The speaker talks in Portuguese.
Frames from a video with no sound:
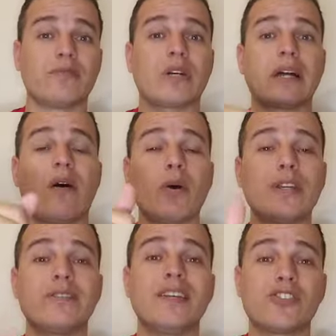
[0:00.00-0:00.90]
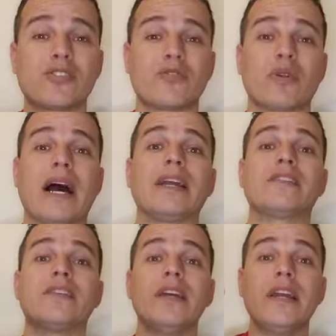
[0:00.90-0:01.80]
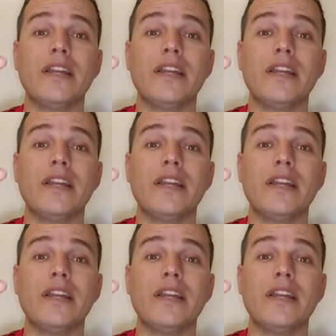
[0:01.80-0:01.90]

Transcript: no canal aí, deixa seu like.